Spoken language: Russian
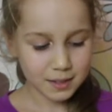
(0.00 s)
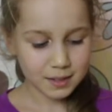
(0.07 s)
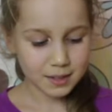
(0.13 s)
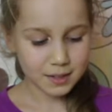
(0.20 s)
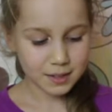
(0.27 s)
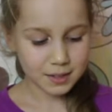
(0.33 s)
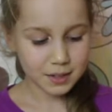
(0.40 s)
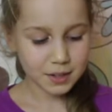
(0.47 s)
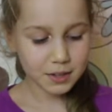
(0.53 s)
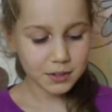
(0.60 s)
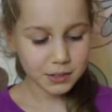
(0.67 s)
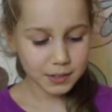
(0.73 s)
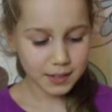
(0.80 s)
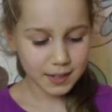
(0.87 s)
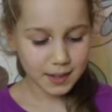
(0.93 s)

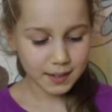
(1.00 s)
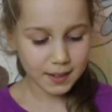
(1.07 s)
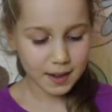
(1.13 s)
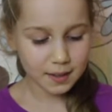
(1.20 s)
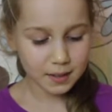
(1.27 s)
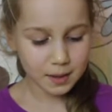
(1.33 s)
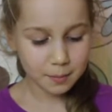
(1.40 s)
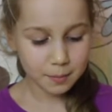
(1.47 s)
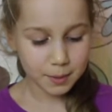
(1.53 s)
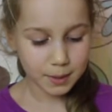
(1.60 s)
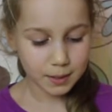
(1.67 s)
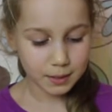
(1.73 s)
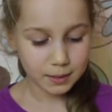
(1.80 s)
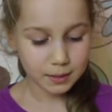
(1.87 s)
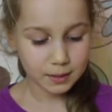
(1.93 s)
Жил некогда
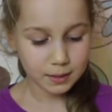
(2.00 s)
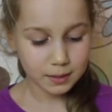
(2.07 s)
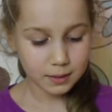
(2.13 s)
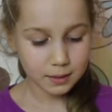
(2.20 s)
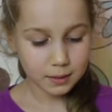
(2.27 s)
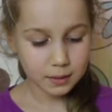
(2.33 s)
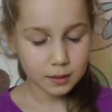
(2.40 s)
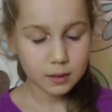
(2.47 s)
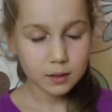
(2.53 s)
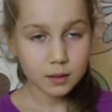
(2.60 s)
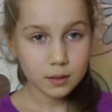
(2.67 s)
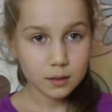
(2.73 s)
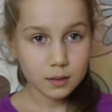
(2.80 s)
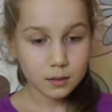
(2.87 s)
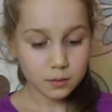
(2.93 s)
принц.
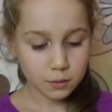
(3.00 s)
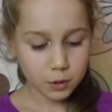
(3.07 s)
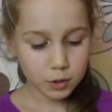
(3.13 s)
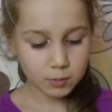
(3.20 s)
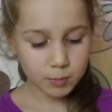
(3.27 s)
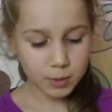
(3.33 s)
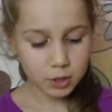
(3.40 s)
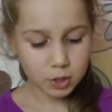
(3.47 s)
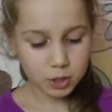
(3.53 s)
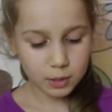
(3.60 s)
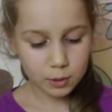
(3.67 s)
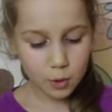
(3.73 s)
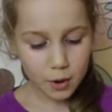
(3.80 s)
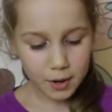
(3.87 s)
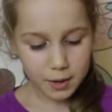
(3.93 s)
Вот
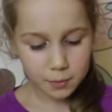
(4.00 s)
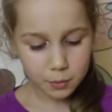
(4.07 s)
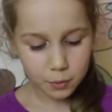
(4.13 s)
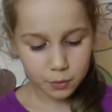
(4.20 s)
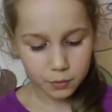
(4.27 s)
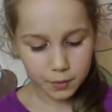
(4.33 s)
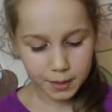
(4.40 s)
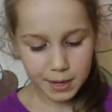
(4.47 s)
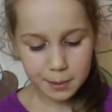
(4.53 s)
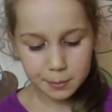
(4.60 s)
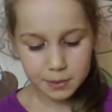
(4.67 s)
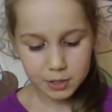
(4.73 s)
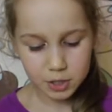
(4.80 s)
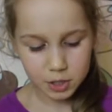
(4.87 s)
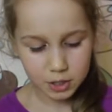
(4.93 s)
пришло ему
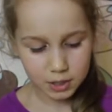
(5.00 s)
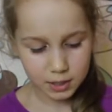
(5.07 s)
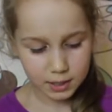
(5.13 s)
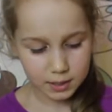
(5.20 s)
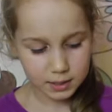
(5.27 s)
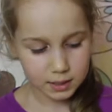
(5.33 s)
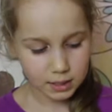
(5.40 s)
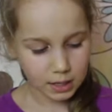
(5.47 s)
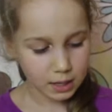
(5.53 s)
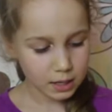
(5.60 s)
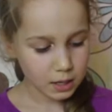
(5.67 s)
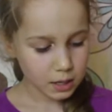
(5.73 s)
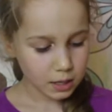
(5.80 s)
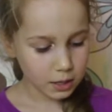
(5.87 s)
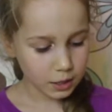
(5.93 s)
время жениться,
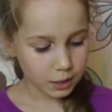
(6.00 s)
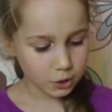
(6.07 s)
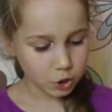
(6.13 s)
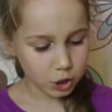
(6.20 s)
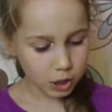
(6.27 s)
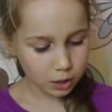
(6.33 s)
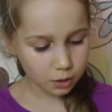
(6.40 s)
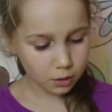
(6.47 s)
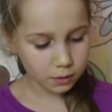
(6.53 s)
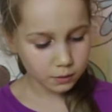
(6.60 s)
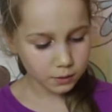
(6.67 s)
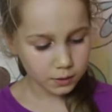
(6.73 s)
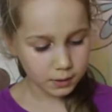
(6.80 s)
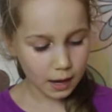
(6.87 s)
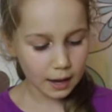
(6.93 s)
и решил
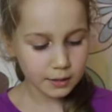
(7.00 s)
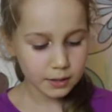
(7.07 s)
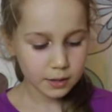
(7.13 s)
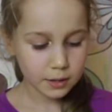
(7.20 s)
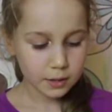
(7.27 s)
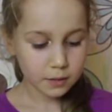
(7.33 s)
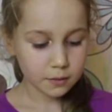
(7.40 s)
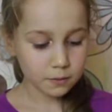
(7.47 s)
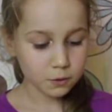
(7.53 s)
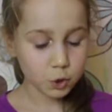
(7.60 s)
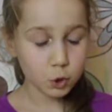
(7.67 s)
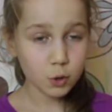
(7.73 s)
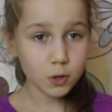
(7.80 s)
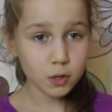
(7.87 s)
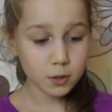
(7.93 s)
он взять в
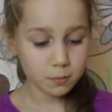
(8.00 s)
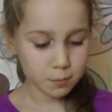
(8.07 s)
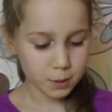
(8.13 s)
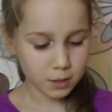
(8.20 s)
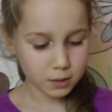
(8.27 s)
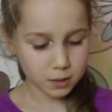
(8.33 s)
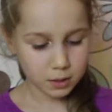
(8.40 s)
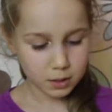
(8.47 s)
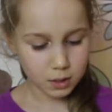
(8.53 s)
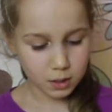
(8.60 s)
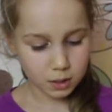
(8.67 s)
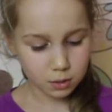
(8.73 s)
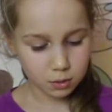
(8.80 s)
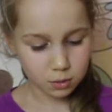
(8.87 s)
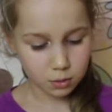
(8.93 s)
жены
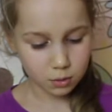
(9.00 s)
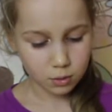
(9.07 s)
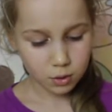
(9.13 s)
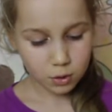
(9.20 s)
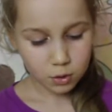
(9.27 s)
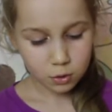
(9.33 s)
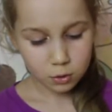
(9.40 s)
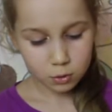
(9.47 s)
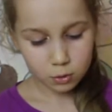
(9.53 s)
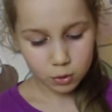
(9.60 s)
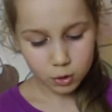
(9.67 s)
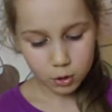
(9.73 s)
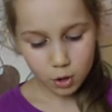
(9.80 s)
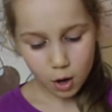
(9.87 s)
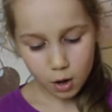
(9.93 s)
принцессу,
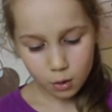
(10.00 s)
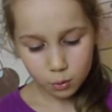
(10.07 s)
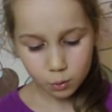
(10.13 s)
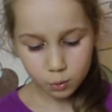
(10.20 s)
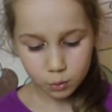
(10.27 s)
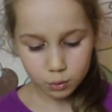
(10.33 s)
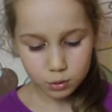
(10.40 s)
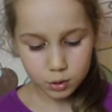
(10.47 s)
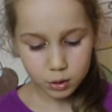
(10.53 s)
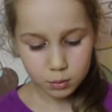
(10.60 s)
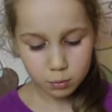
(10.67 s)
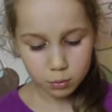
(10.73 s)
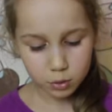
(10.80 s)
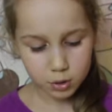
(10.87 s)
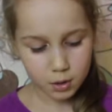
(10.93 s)
но не
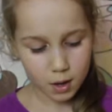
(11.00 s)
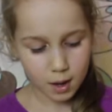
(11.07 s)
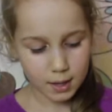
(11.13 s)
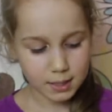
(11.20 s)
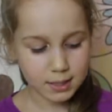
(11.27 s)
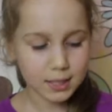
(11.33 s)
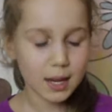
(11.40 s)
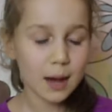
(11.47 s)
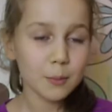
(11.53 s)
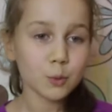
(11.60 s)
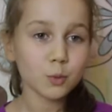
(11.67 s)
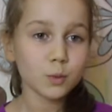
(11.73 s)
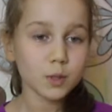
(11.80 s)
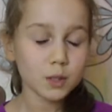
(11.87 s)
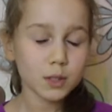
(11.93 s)
какую-нибудь, а
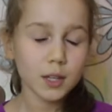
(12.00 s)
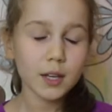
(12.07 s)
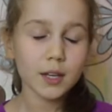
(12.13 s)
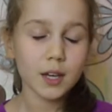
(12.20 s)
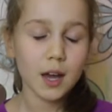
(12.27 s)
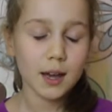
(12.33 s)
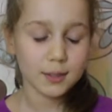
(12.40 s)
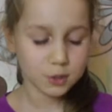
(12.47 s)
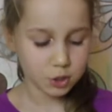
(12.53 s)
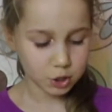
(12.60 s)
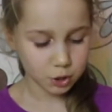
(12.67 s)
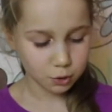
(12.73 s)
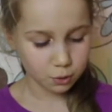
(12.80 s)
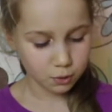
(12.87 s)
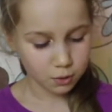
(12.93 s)
самую
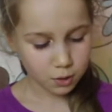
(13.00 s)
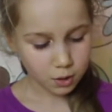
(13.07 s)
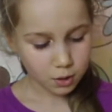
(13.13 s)
настоящую.